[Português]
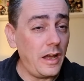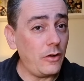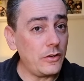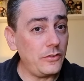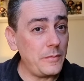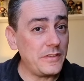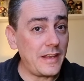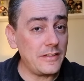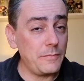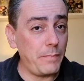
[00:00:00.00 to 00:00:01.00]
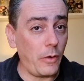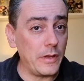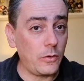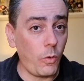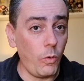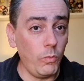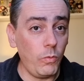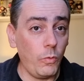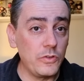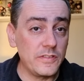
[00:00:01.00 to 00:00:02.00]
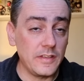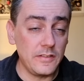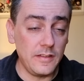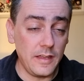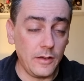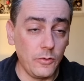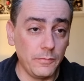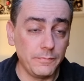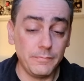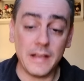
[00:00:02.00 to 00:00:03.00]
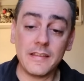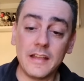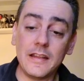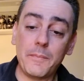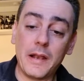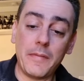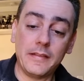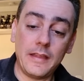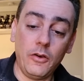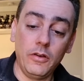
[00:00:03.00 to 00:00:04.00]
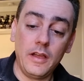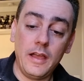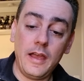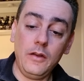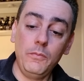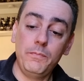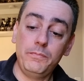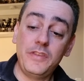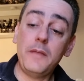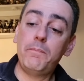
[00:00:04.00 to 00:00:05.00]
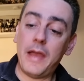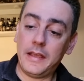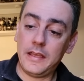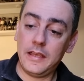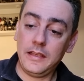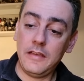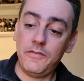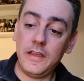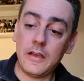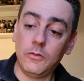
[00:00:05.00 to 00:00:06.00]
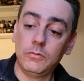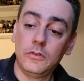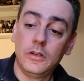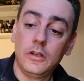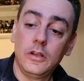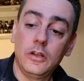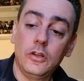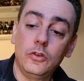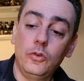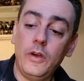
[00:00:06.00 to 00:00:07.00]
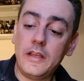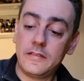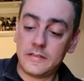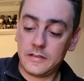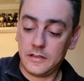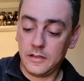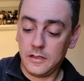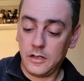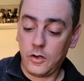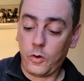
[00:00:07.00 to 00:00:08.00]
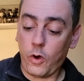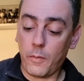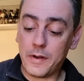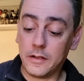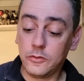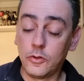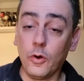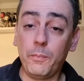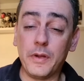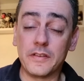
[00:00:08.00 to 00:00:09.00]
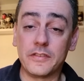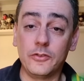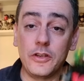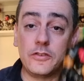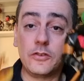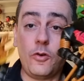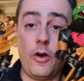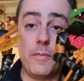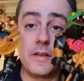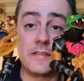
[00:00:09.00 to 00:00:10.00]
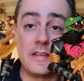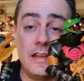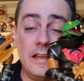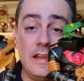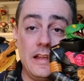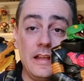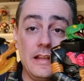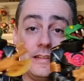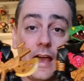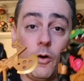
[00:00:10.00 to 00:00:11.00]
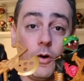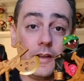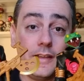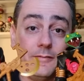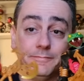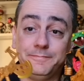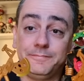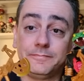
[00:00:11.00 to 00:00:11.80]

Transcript: Agora não lembro se era de PowerCon ou de San Diego, mas ainda pela Mattel, era um tripack que vinham dois Cobra Troopers, dois cobras da horda.